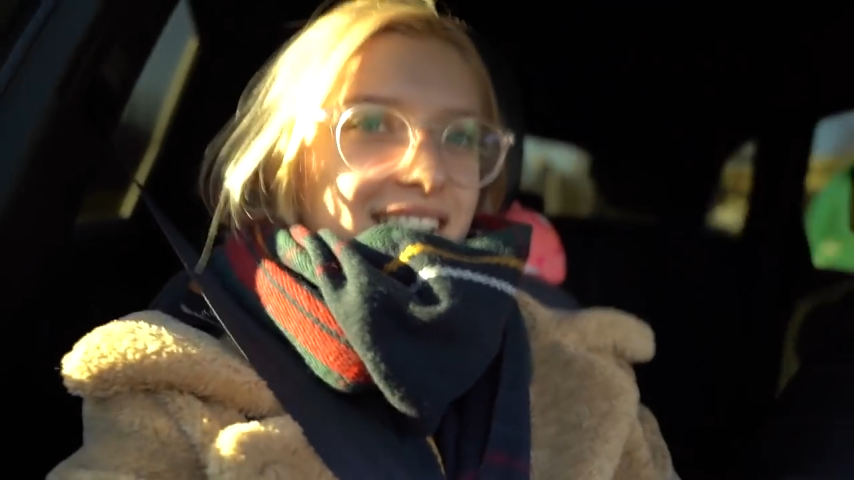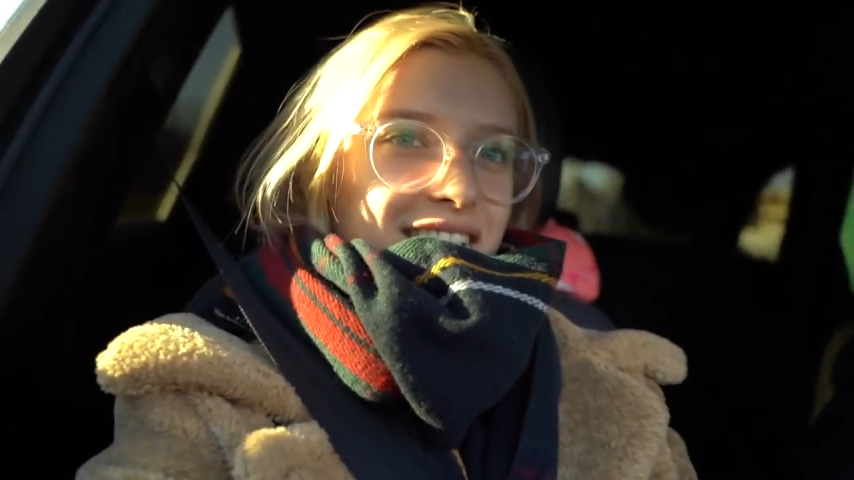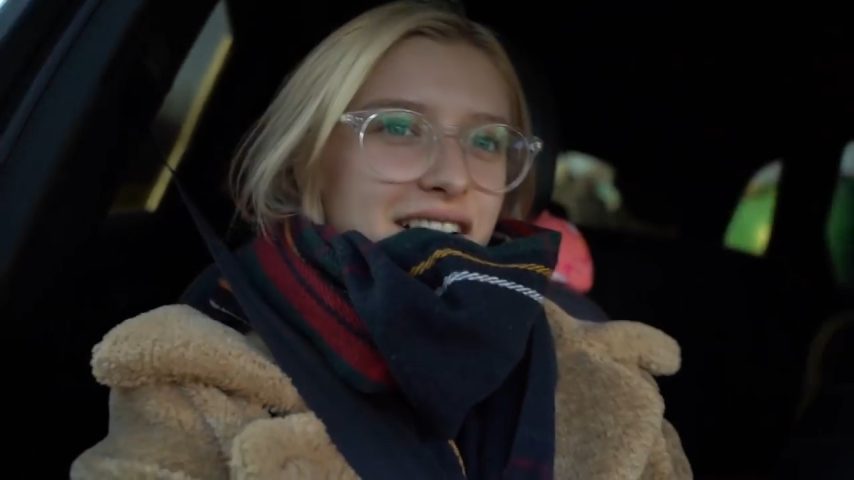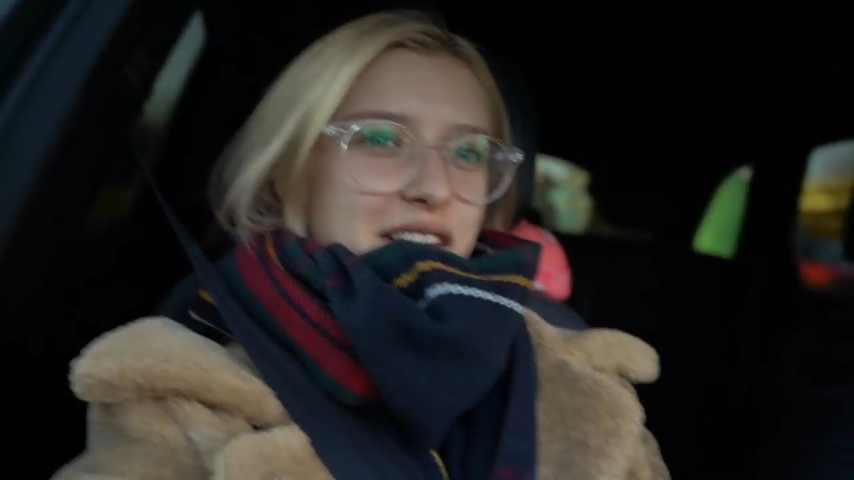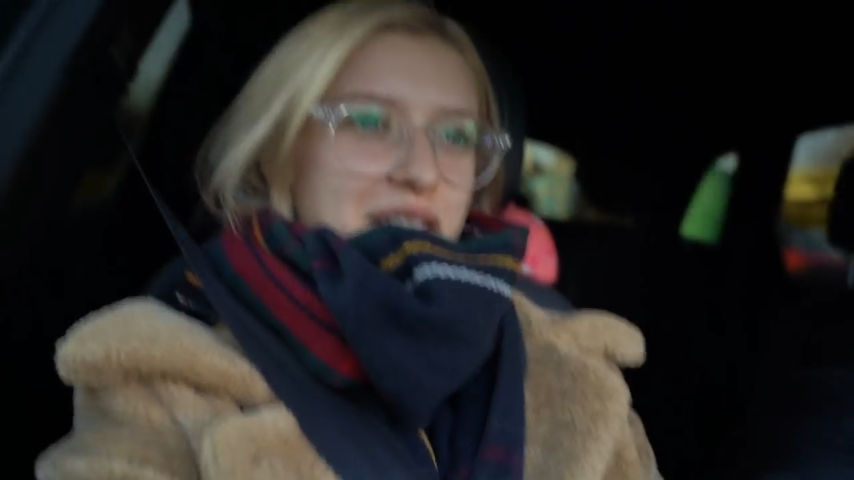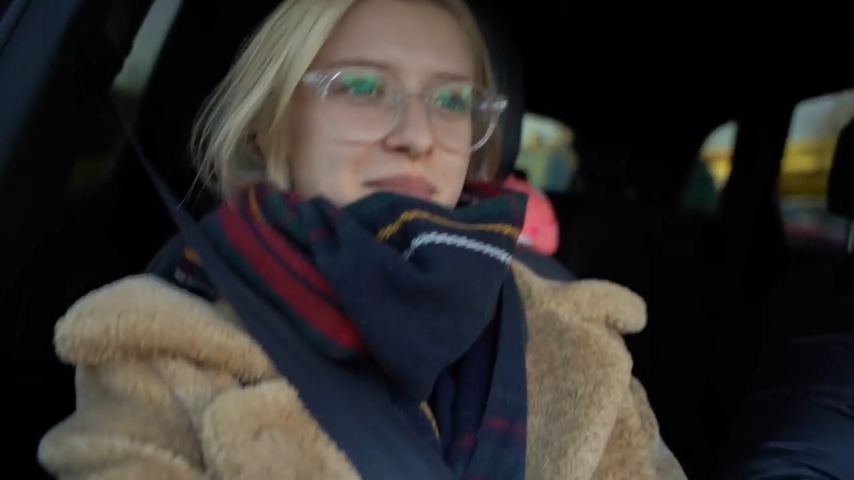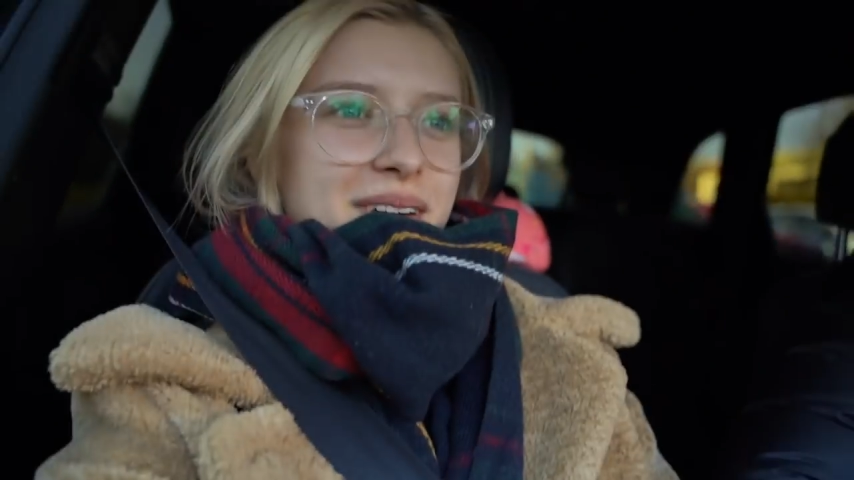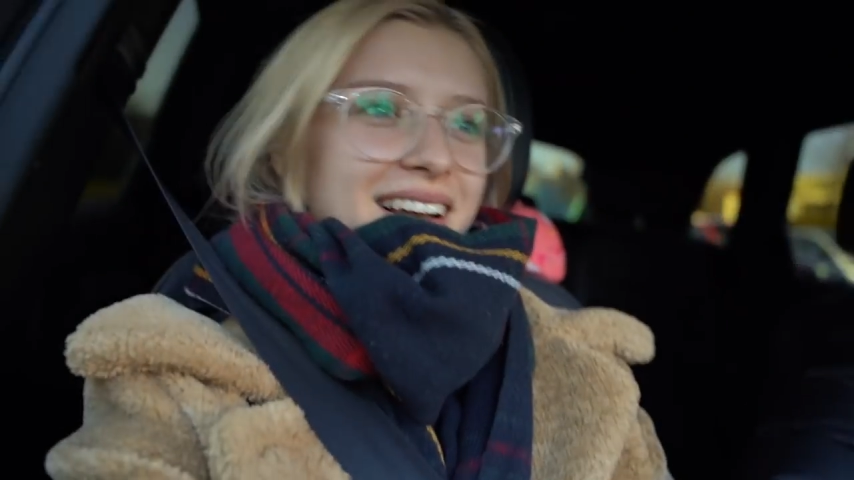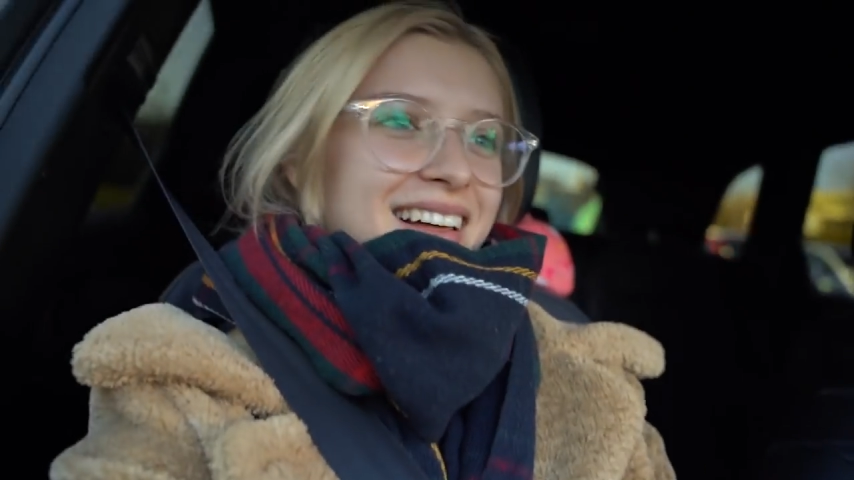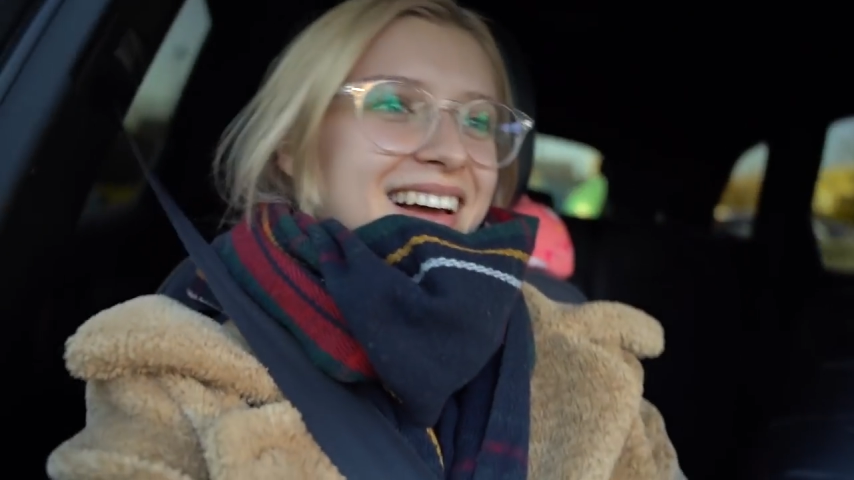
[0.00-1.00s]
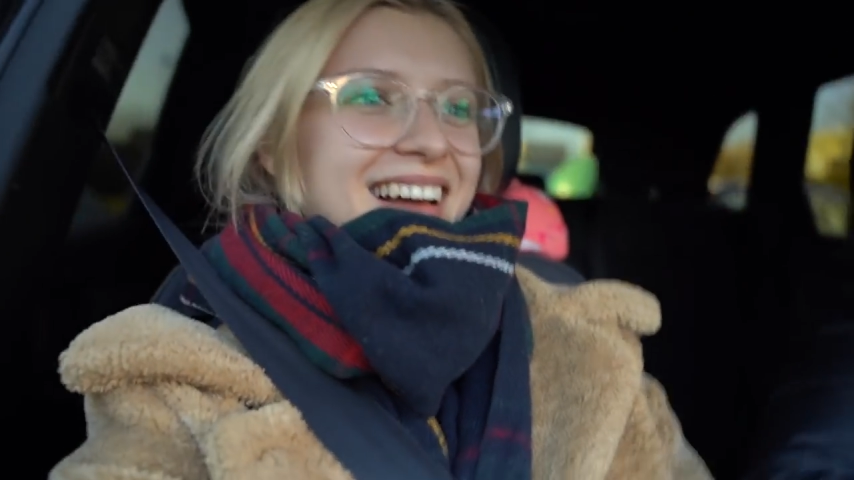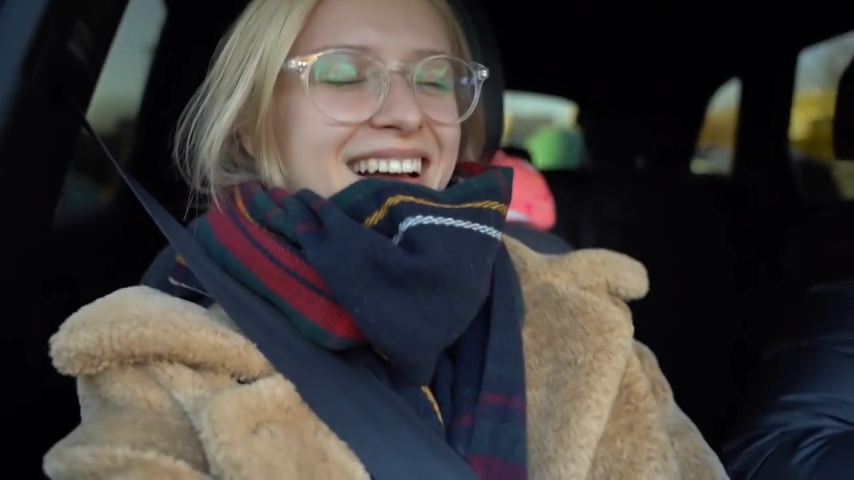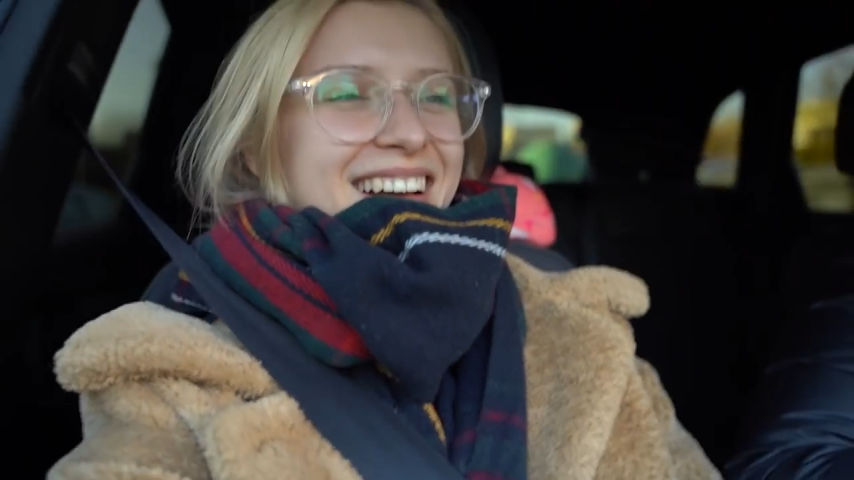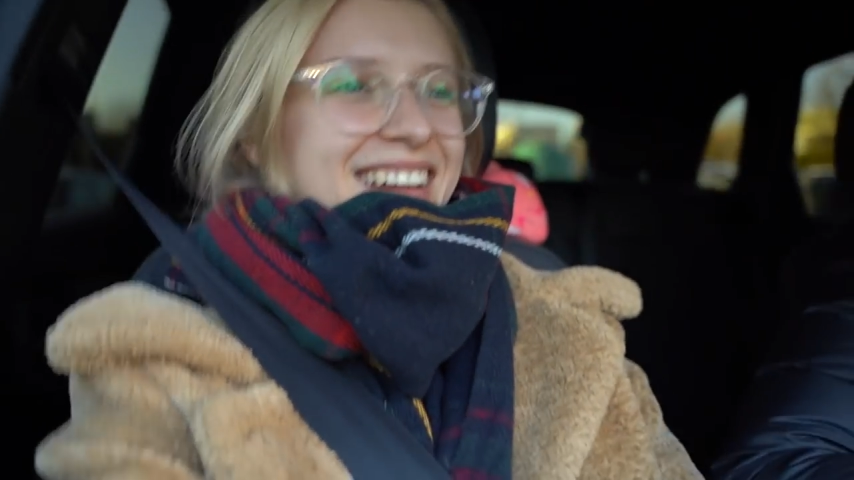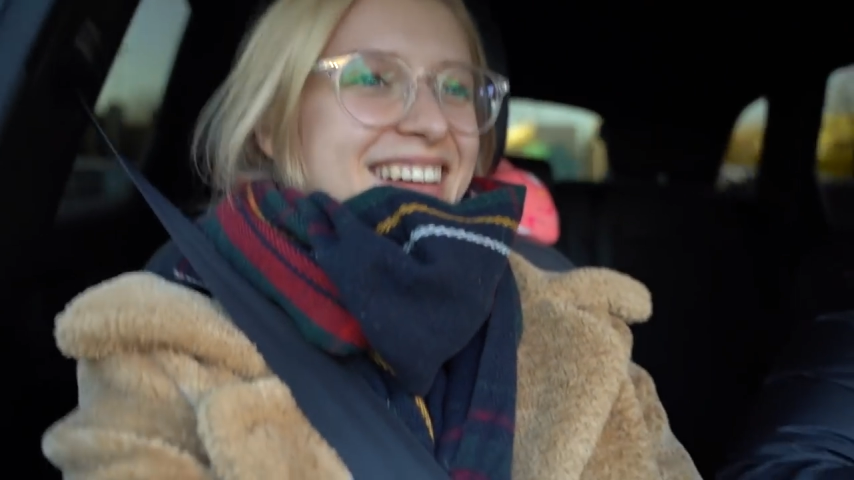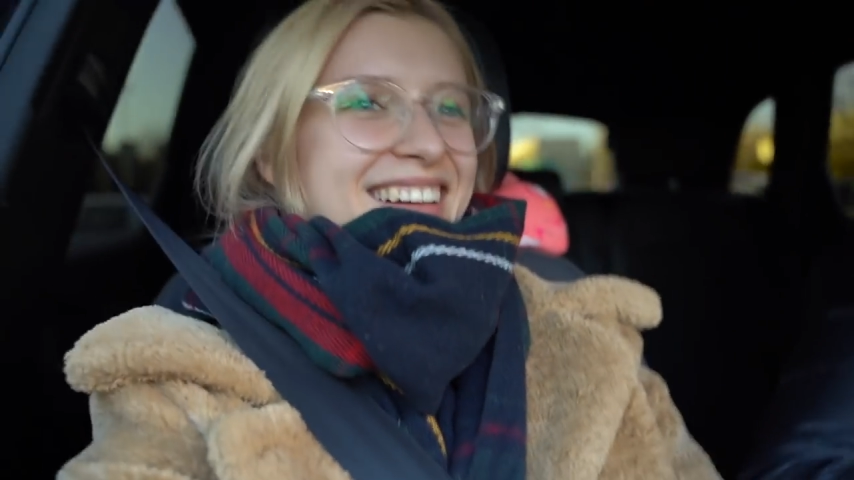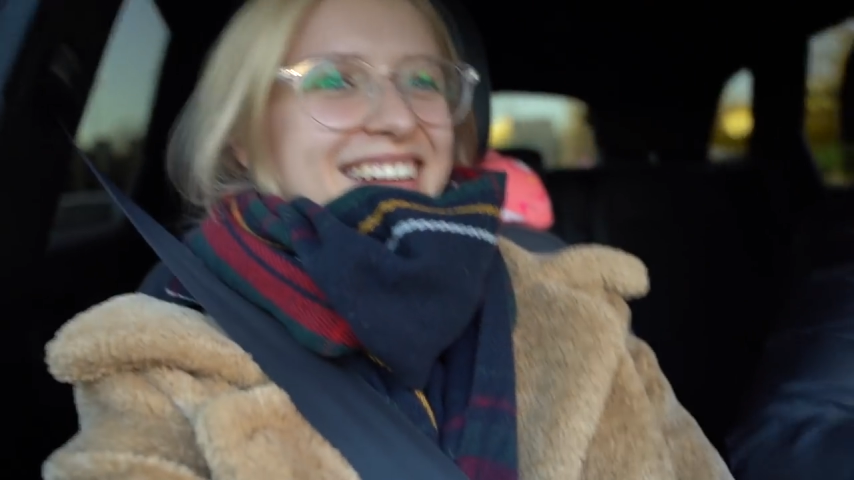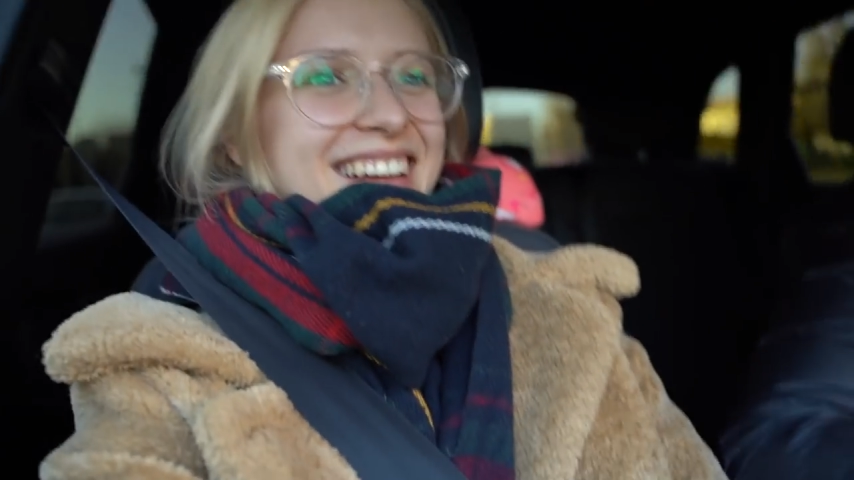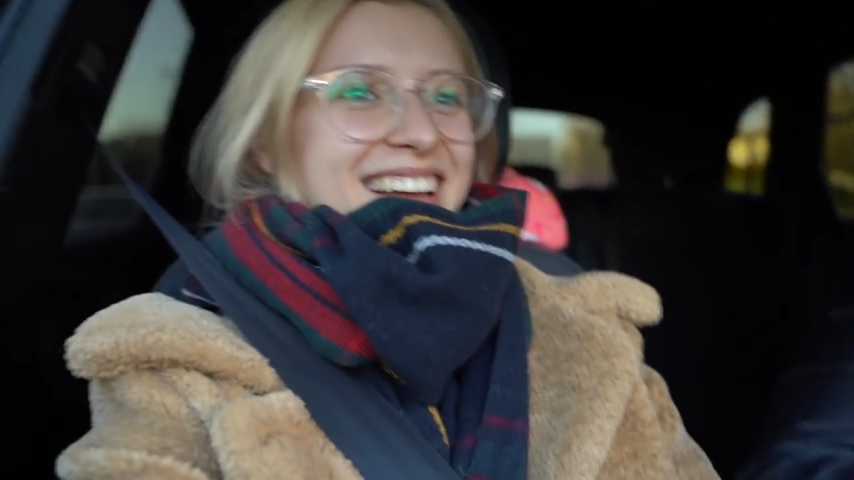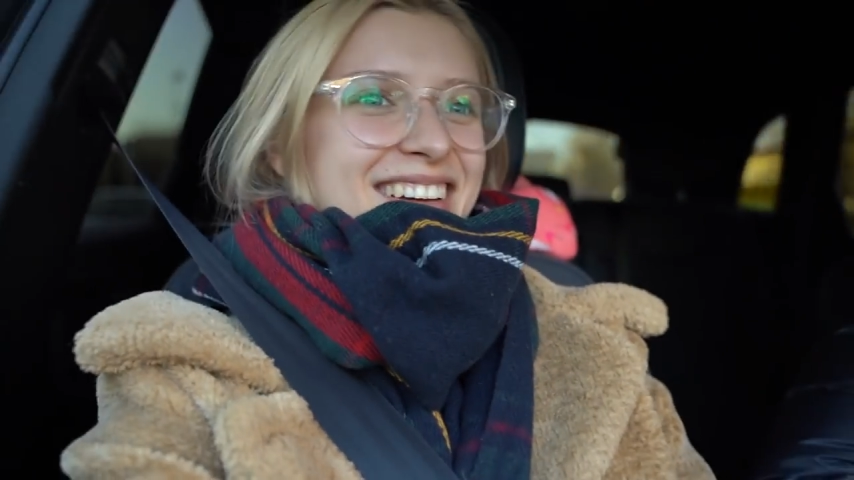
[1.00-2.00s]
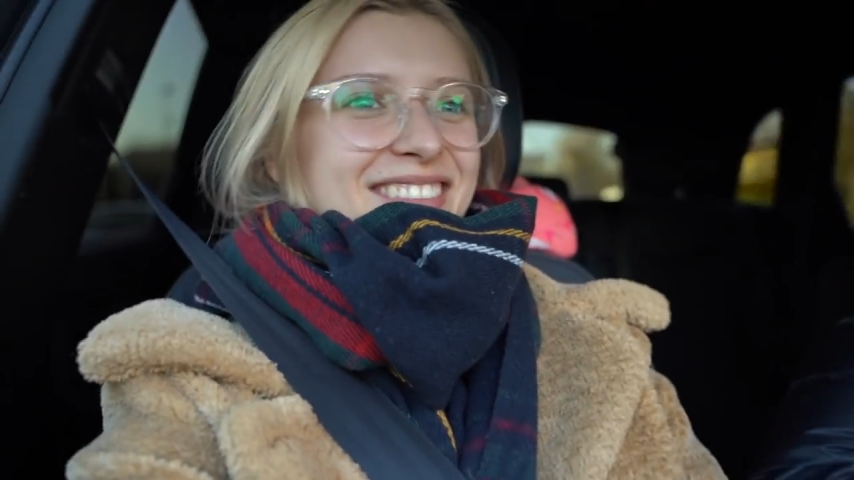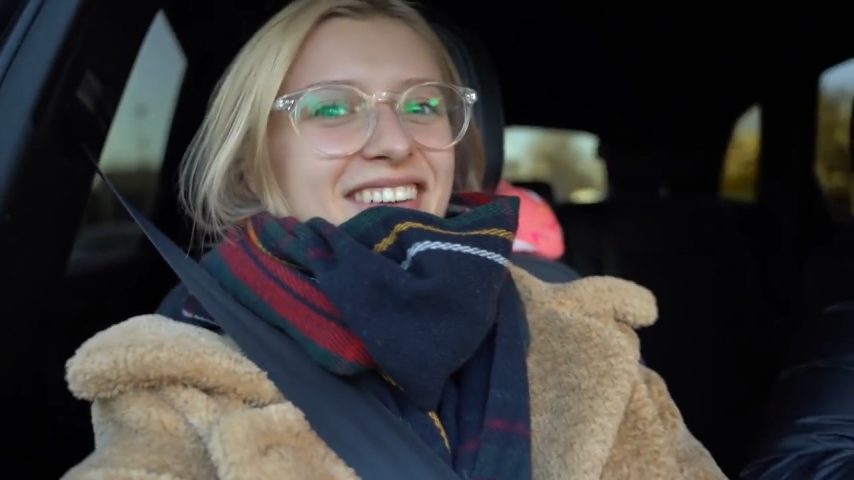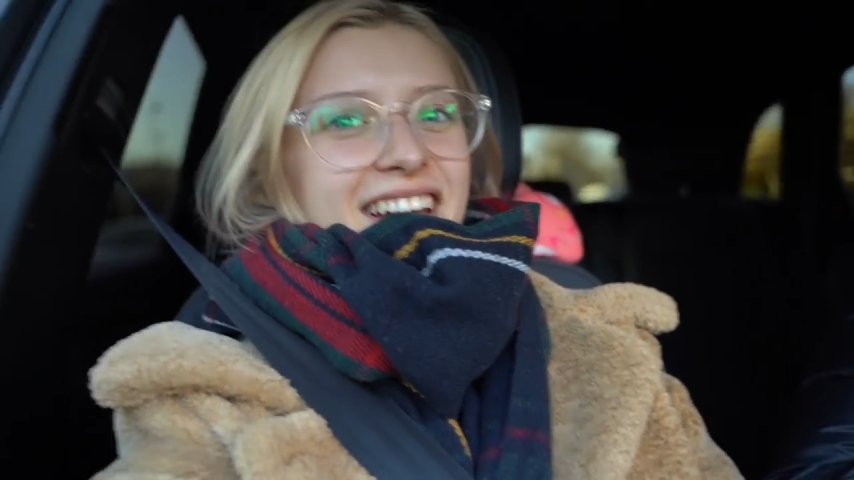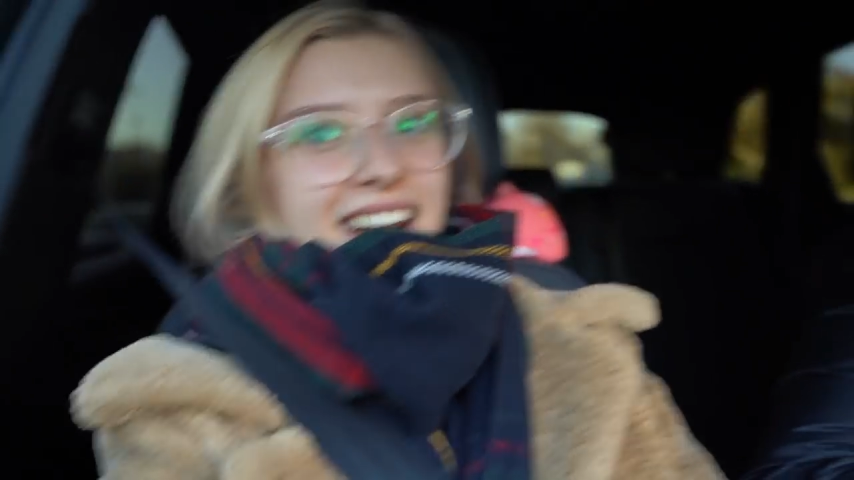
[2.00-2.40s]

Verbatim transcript: jak gimbal. Moja